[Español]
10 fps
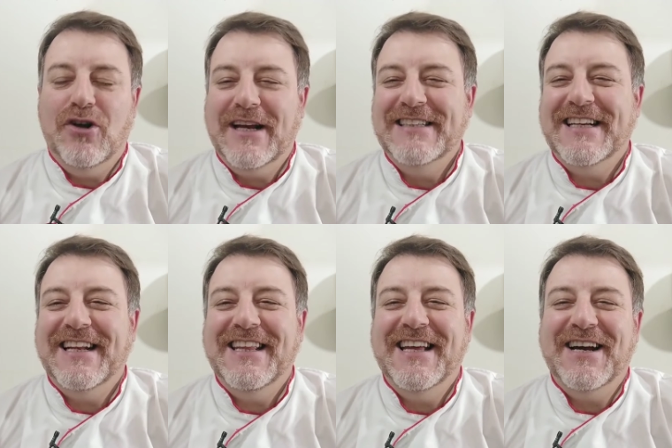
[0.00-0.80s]
Hola gente
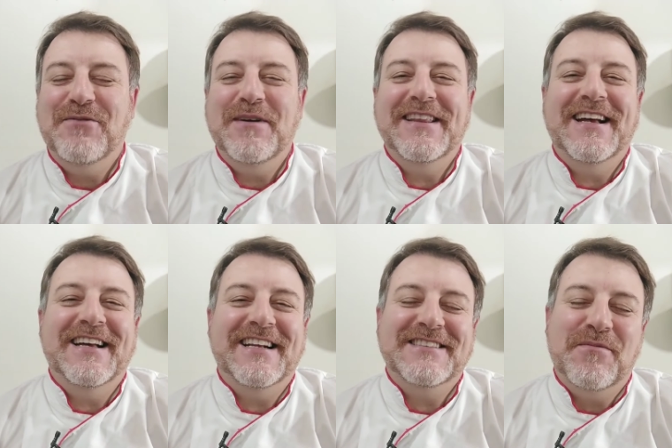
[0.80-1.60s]
querida, ¿cómo
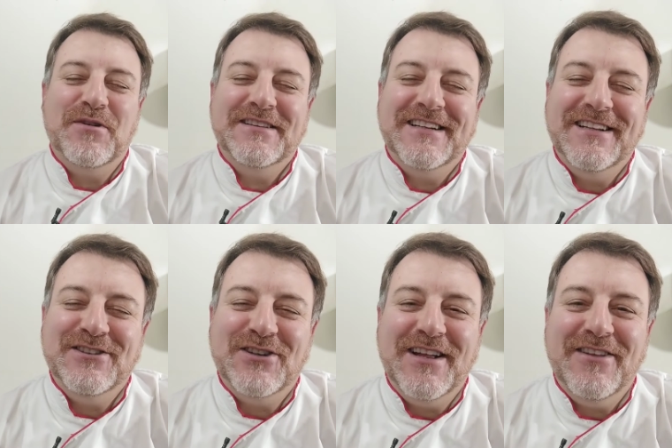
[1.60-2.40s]
andan? Gracias por estar
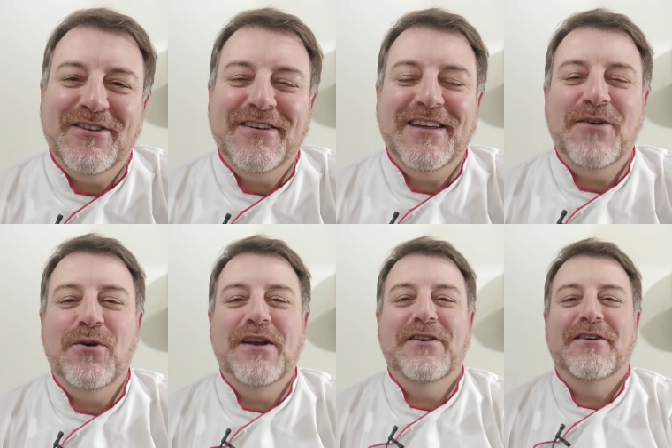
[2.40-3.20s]
del otro lado. Y
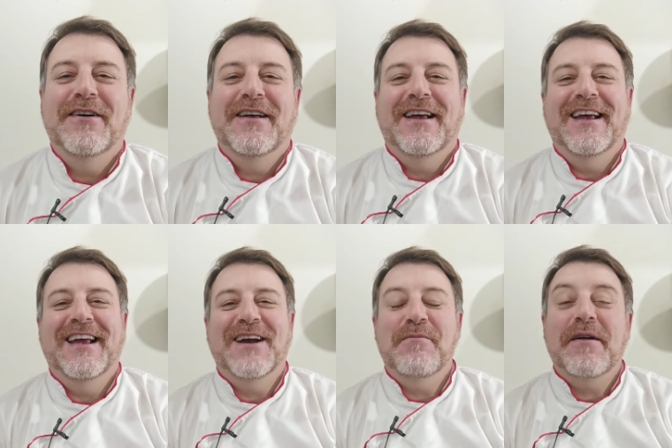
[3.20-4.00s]
bueno,
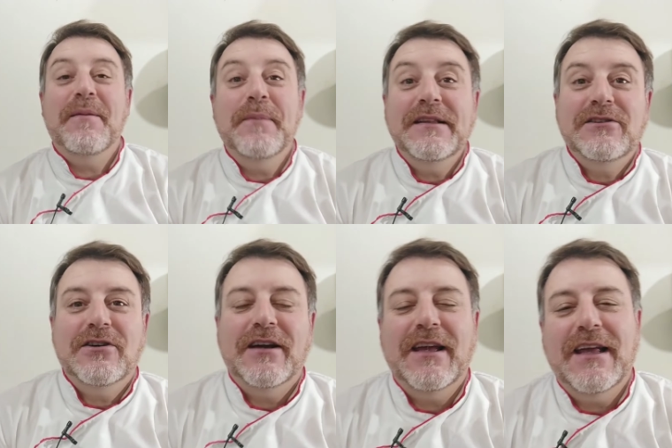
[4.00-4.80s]
eh, como habrán
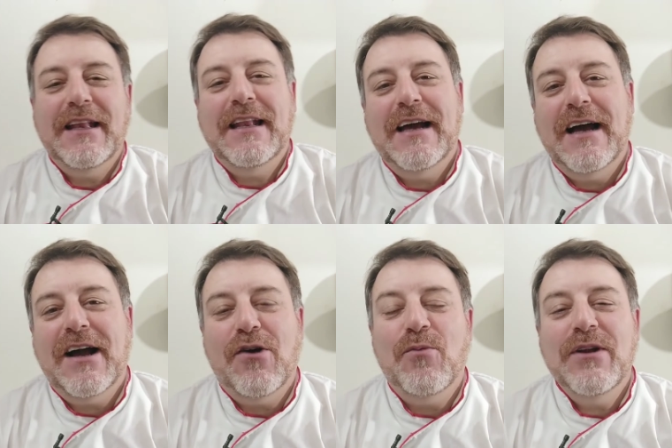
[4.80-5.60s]
visto, en
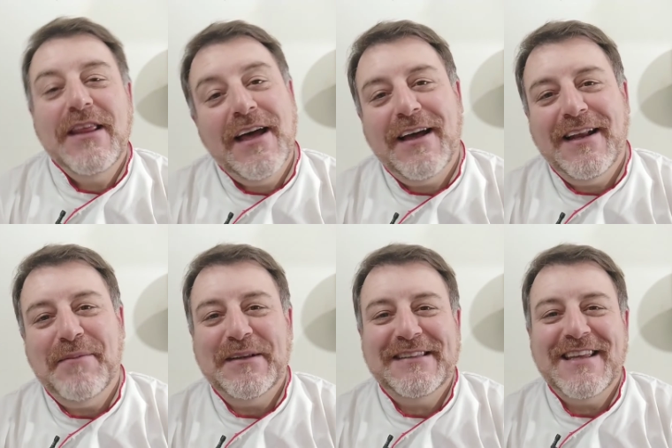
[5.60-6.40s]
la comunidad,
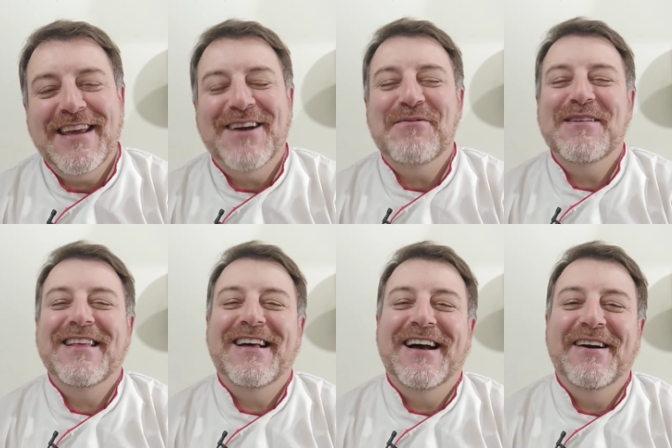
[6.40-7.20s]
en la pestaña de
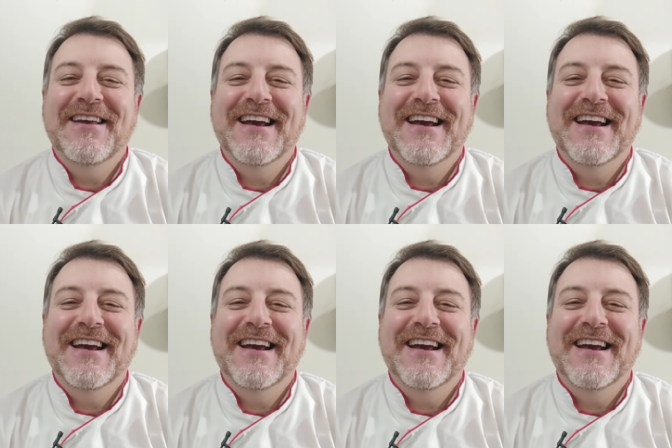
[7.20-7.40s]
comunidad,